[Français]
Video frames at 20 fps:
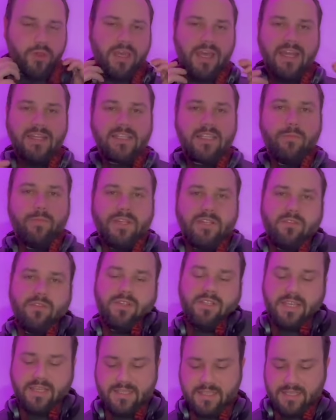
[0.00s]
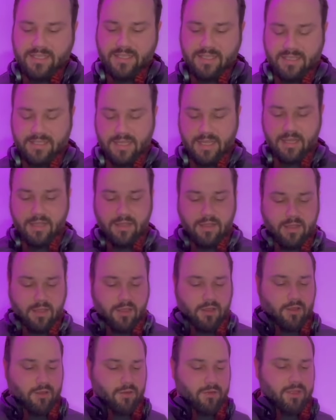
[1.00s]
casque parce que c'est à ça que ça sert.
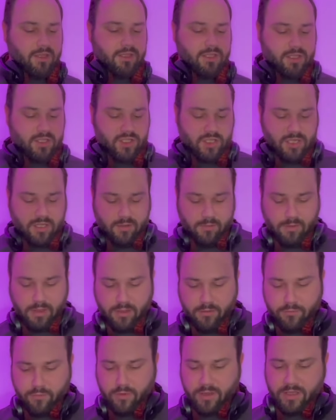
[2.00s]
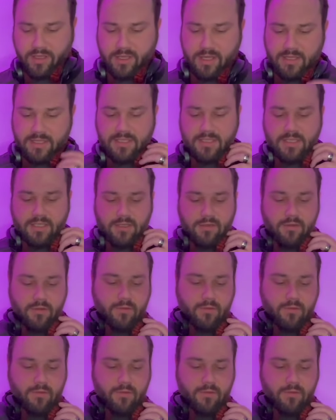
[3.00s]
Quand t'es DJ, bah, il faut un casque.